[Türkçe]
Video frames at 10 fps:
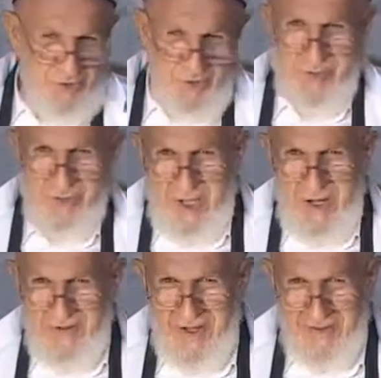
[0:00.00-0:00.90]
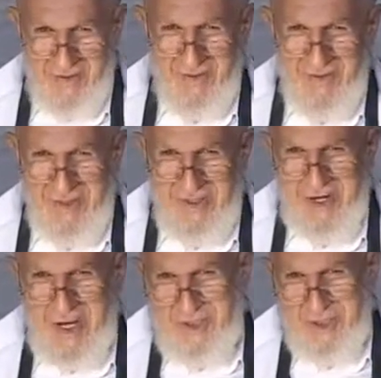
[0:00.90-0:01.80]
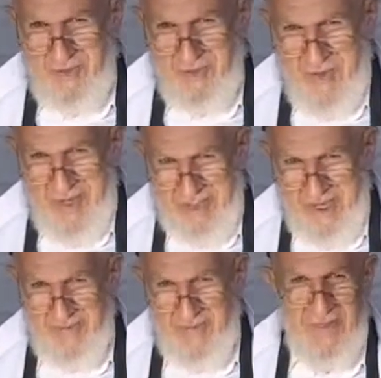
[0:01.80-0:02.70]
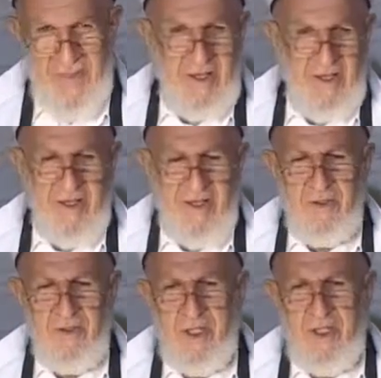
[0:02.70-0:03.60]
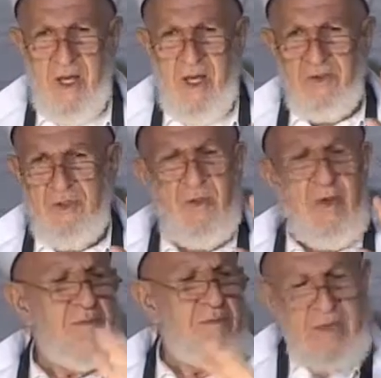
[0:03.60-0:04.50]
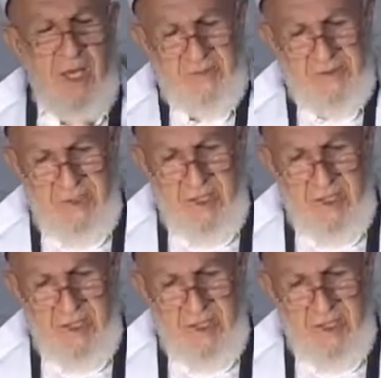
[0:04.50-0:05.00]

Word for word: Lüzumsuz laflar aşırı bir mezhep. İman tamam, hepsi